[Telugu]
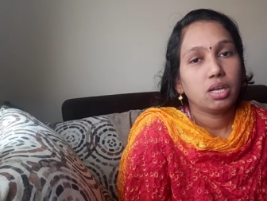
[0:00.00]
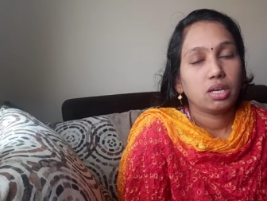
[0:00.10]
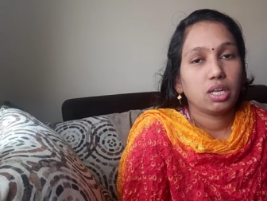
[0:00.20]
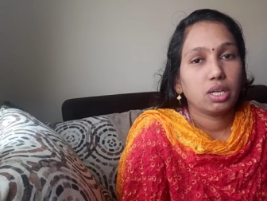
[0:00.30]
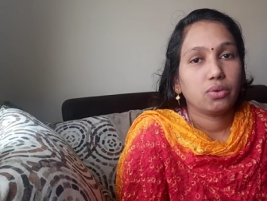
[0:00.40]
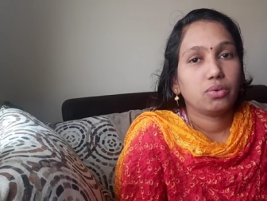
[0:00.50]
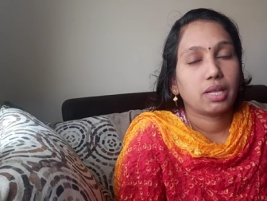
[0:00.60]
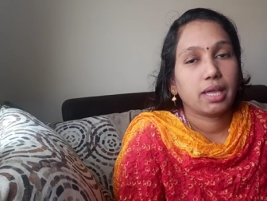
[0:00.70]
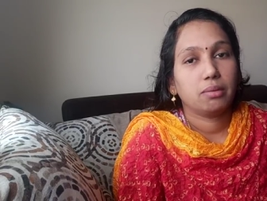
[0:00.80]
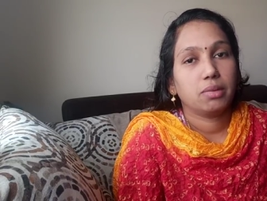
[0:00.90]
నిండి
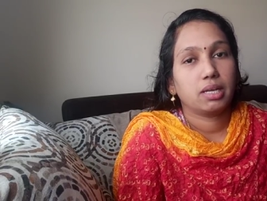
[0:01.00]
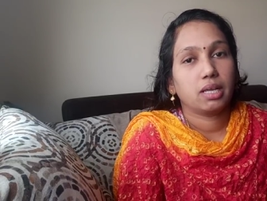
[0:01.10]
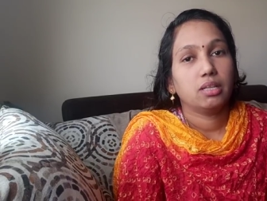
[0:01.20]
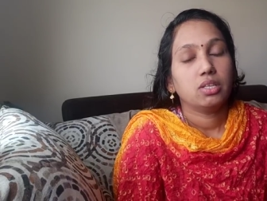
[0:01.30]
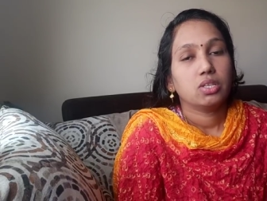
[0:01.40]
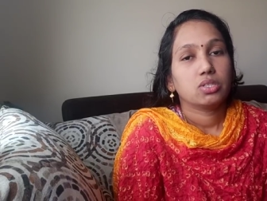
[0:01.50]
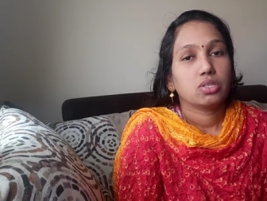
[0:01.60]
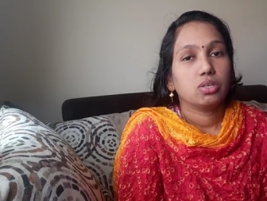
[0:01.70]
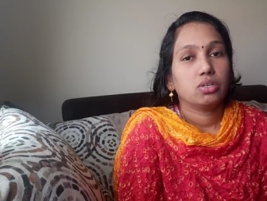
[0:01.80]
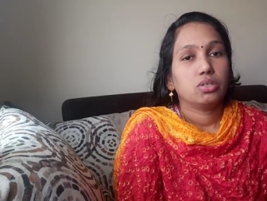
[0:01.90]
ఉంటాయన్నమాట
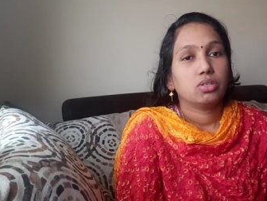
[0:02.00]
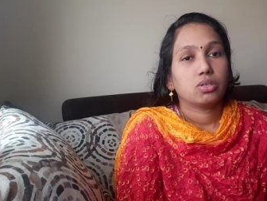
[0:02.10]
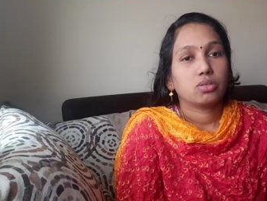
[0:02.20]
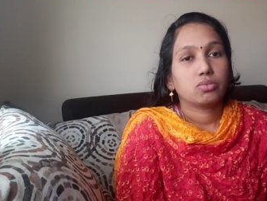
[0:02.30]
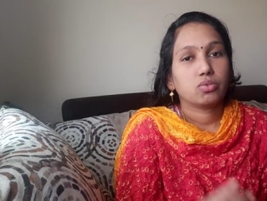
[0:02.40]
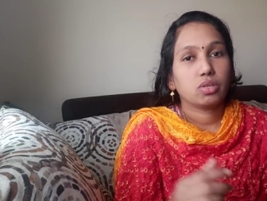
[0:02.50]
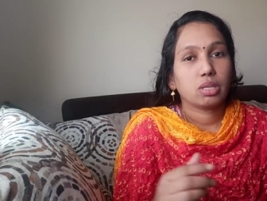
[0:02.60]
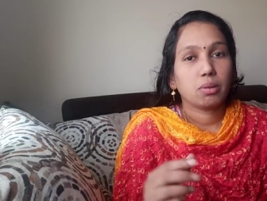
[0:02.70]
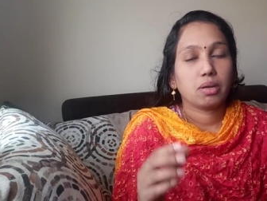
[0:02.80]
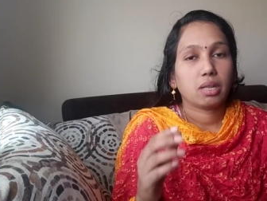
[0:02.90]
సో
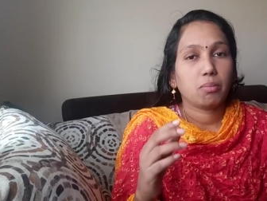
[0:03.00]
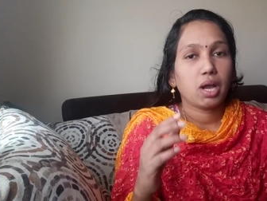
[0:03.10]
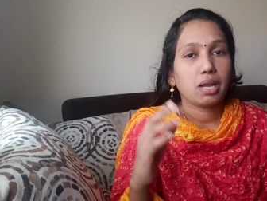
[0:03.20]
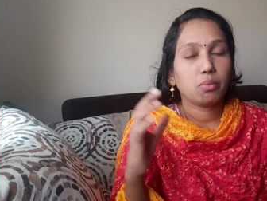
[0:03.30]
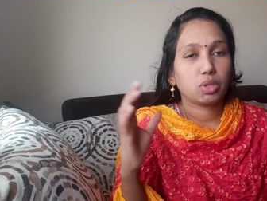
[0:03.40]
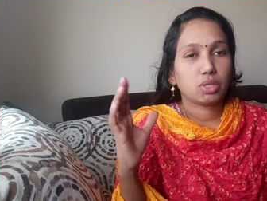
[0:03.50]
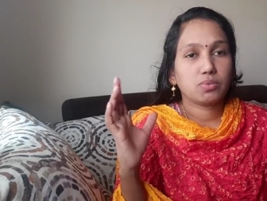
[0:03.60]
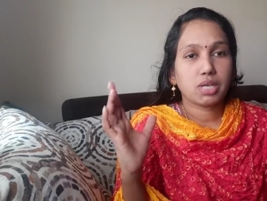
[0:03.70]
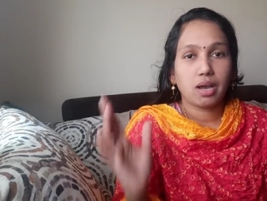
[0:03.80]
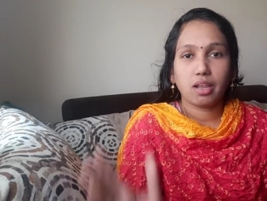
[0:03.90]
కొందరు అంటే బాడీ మొత్తం
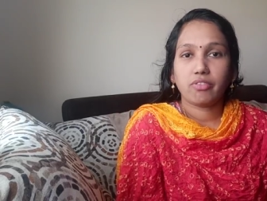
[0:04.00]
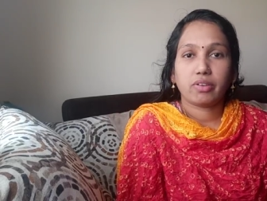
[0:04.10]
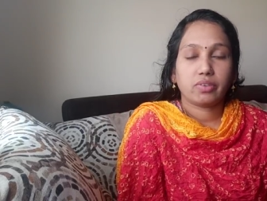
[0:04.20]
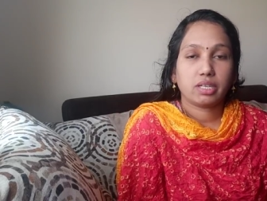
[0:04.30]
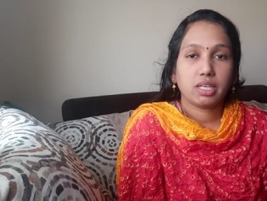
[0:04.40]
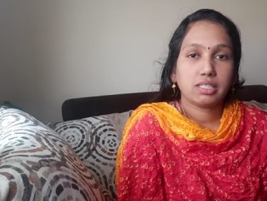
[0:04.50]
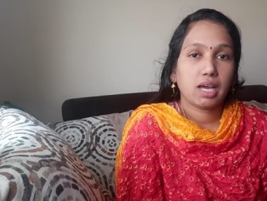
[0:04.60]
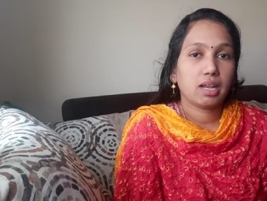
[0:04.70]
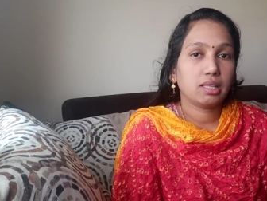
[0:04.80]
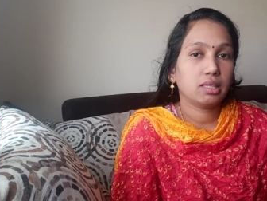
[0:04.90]
చాలా పర్ఫెక్ట్గా
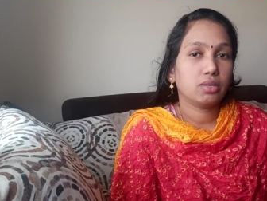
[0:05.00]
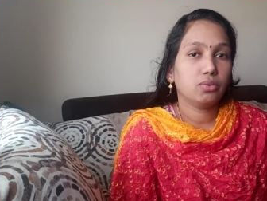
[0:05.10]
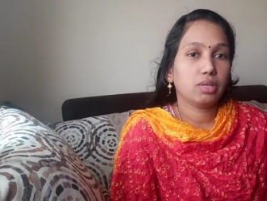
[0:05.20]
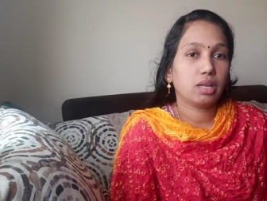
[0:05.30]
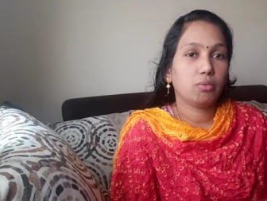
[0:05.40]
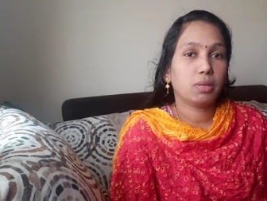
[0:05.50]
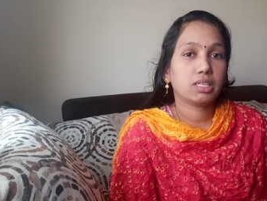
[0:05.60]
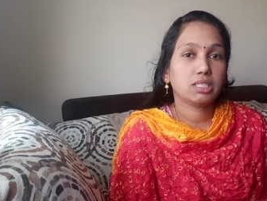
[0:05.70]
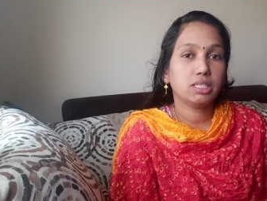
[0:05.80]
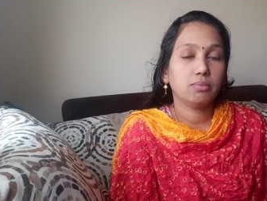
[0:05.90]
చాలా అందంగా ఉంటారు
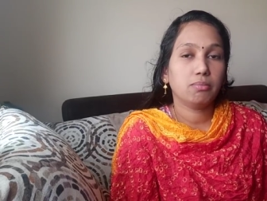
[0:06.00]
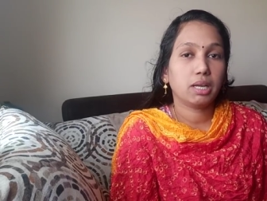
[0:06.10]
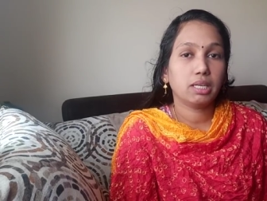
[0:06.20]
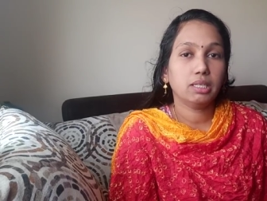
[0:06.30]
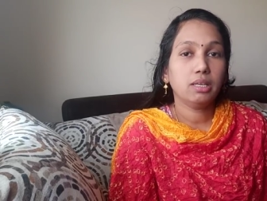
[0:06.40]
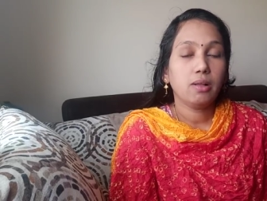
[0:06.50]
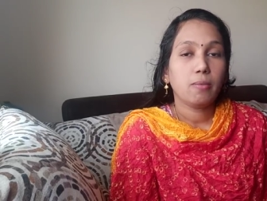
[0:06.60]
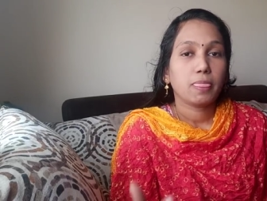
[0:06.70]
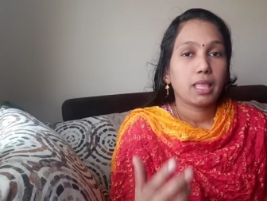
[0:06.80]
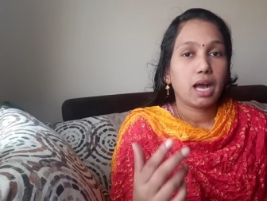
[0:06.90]
బస్ట్ బట్
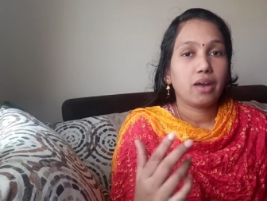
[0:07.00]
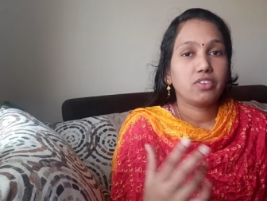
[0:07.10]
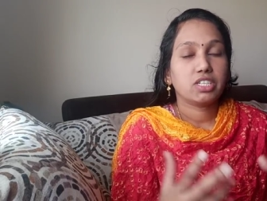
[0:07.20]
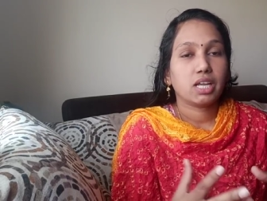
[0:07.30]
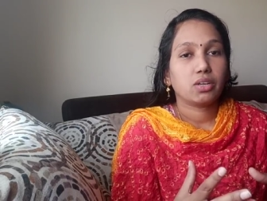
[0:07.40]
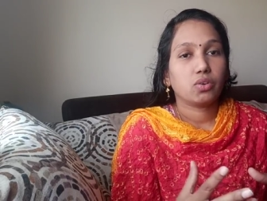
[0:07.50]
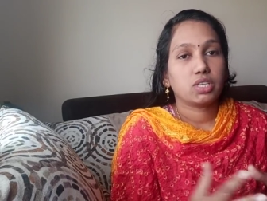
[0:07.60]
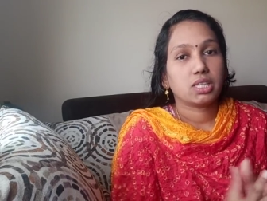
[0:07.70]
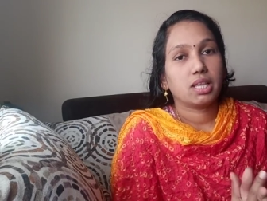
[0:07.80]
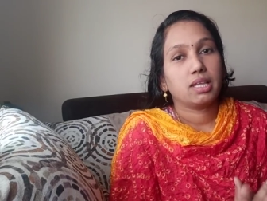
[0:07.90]
ఆ విషయానికి
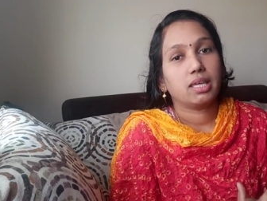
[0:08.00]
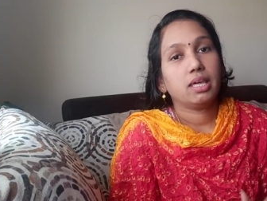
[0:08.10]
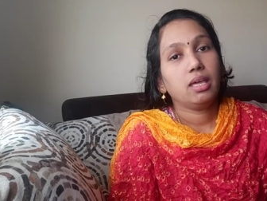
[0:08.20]
వచ్చేసరికి